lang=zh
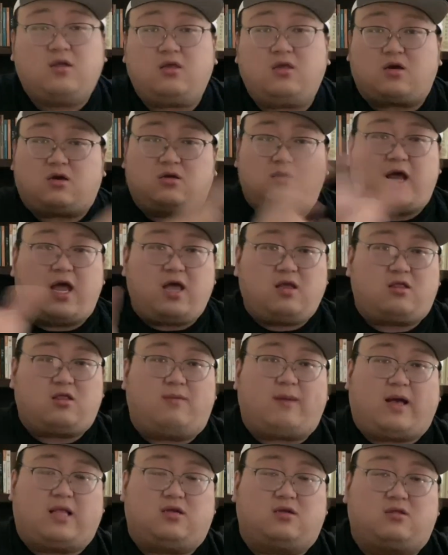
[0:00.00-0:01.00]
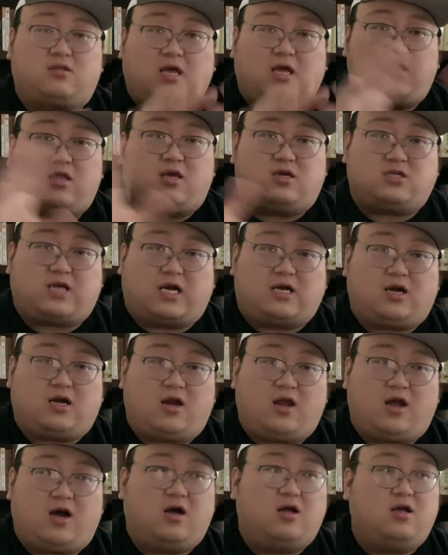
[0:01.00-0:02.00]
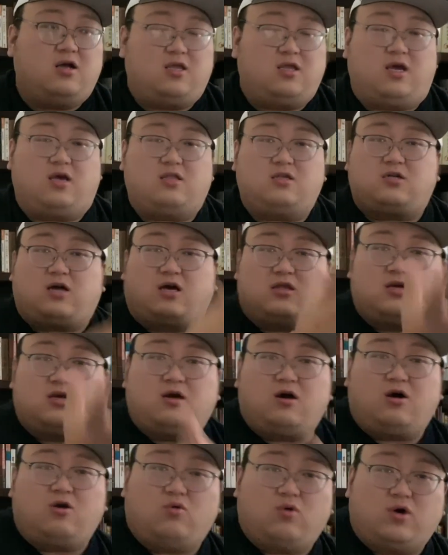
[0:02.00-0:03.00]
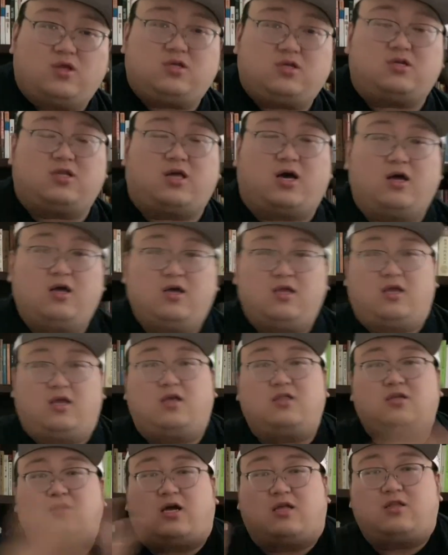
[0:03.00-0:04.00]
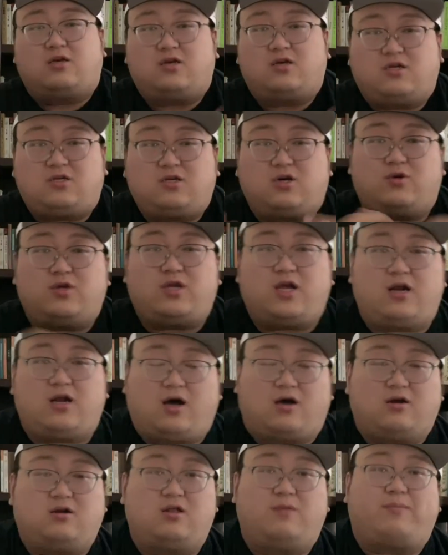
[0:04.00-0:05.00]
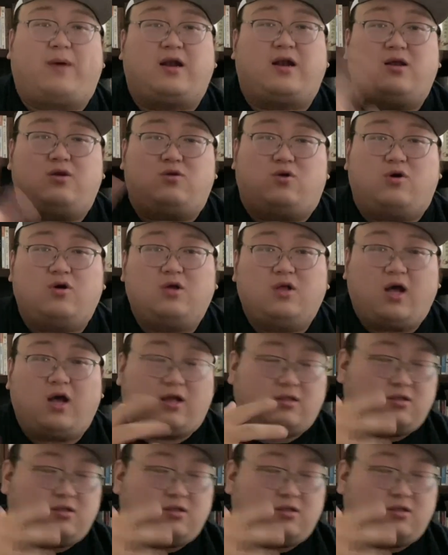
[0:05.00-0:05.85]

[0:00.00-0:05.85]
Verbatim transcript: 那可是，哎，他把他他那个傻叉样，你看他长得跟个骡子似的，你看他长得跟个车祸现场似的，把这种啊